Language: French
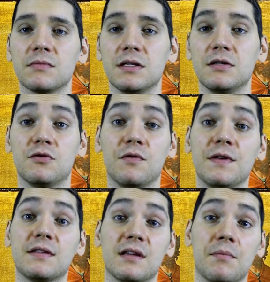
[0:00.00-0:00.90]
il
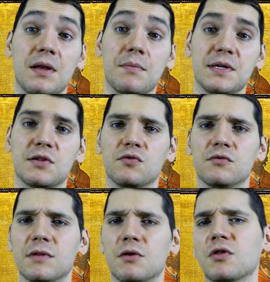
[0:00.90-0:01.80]
suffit de s'appeler Picsou.
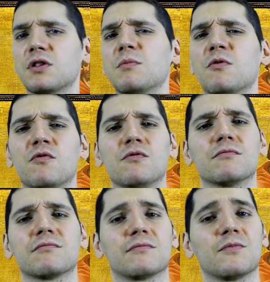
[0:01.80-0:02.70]
L'autre, dit, mais vous,
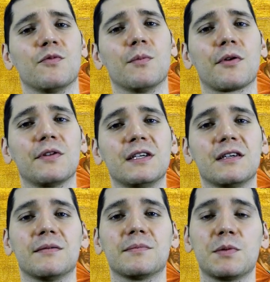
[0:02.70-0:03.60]
me prenez
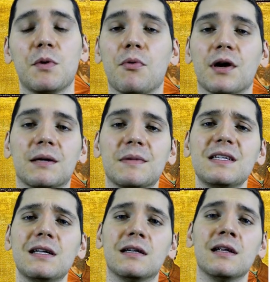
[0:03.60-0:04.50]
un petit peu pour un
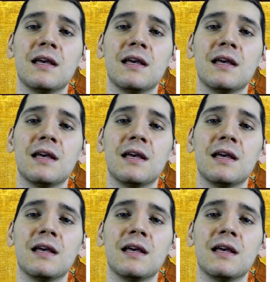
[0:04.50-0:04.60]
imbécile.